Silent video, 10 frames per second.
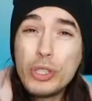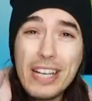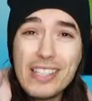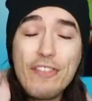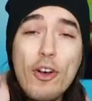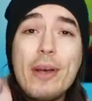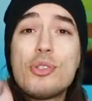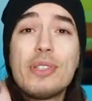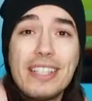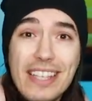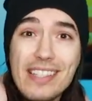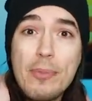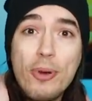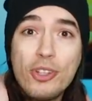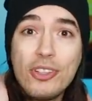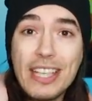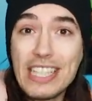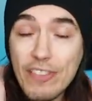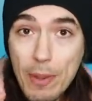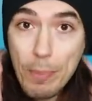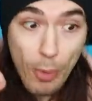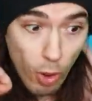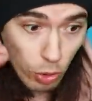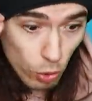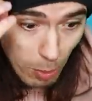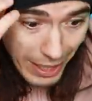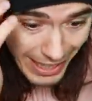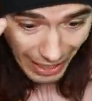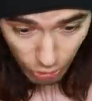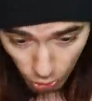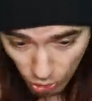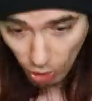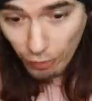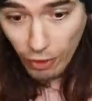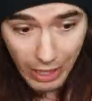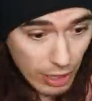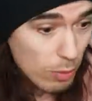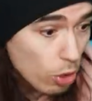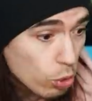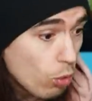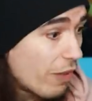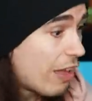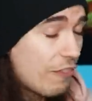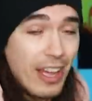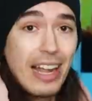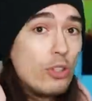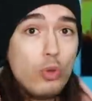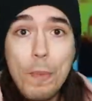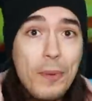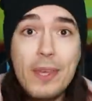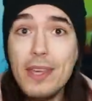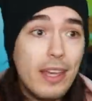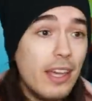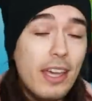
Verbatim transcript: Toutes les informations étaient très importantes et j'avais peur d'oublier un truc en vol et de me retrouver à faire la toupie